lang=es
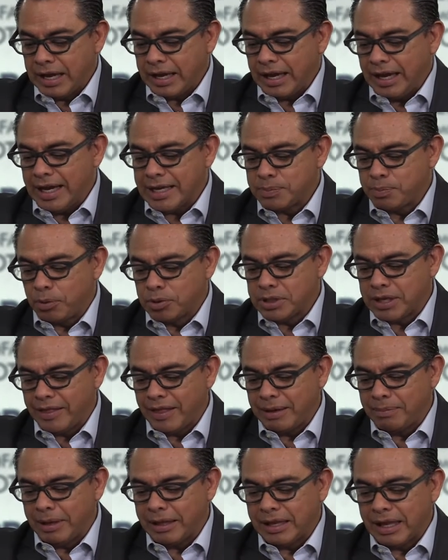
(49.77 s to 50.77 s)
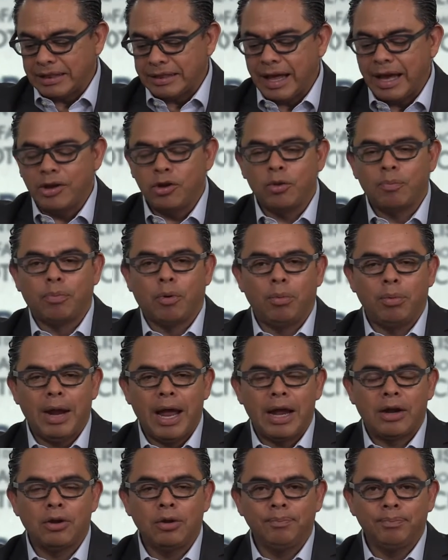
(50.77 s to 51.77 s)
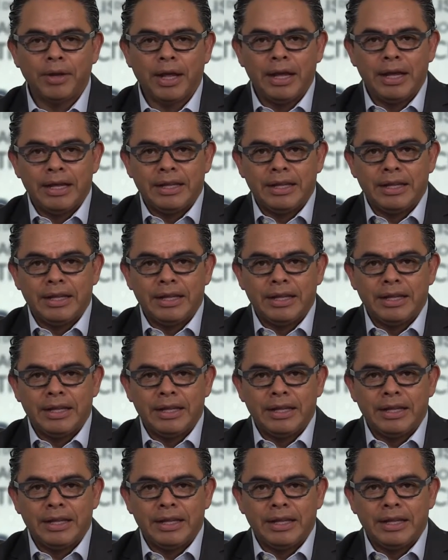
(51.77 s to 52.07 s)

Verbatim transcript: que la esposa del mandatario poblano